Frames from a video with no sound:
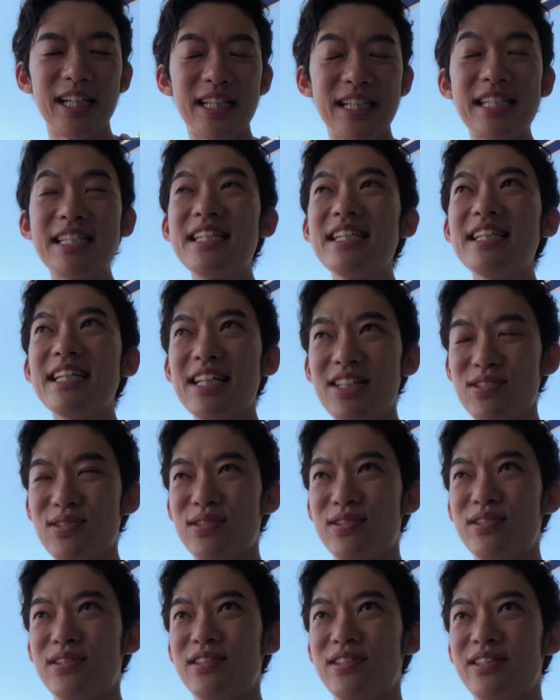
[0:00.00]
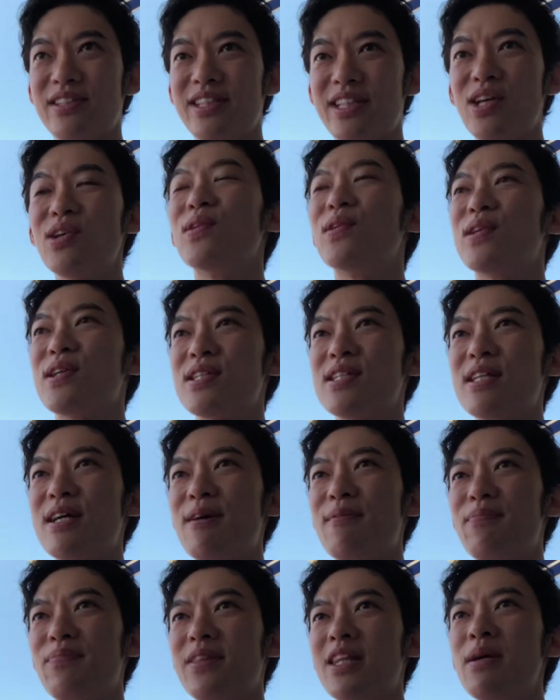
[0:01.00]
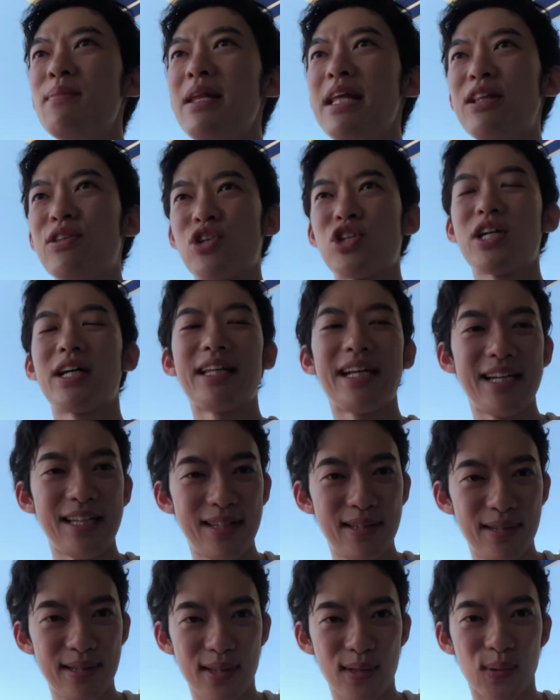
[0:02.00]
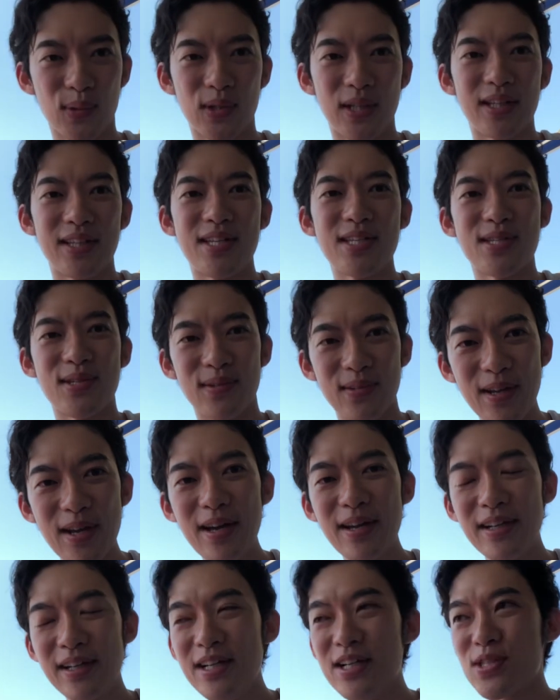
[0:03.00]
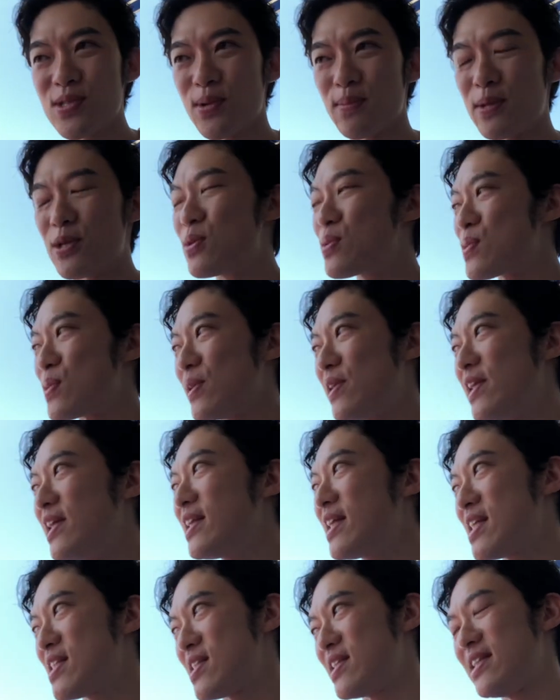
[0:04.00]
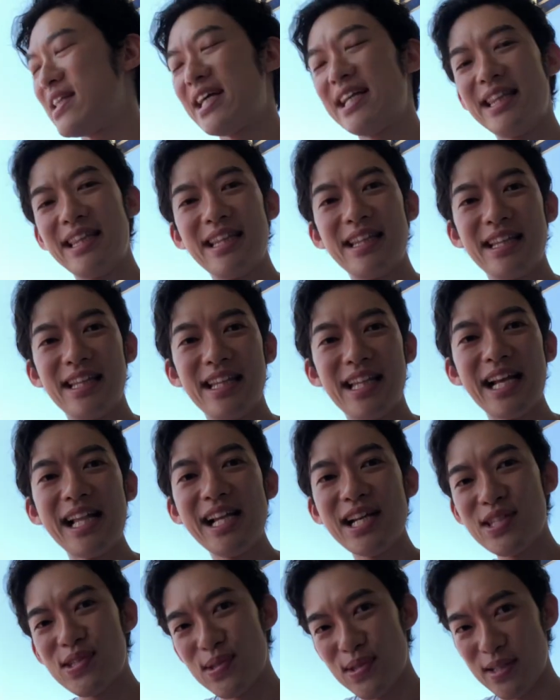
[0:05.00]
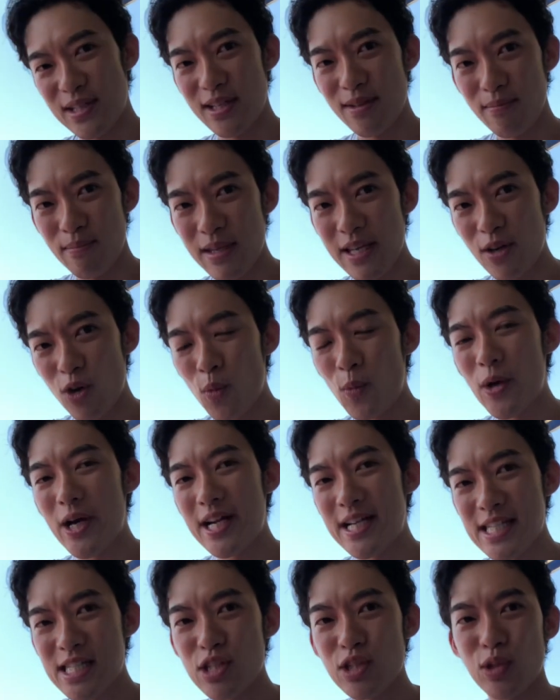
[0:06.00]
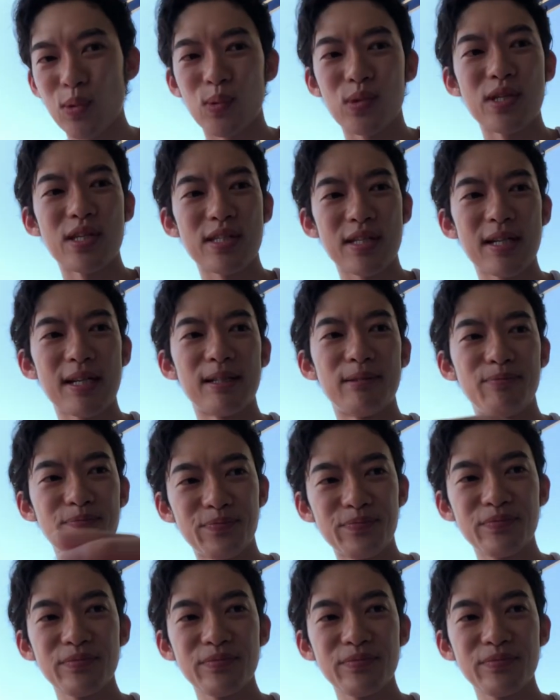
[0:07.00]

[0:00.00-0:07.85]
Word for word: 自信があるっていうのはですねデメリットしかないってことなんですよね。そう、要するに嫌なやつになりやすい、思われやすいってことですから。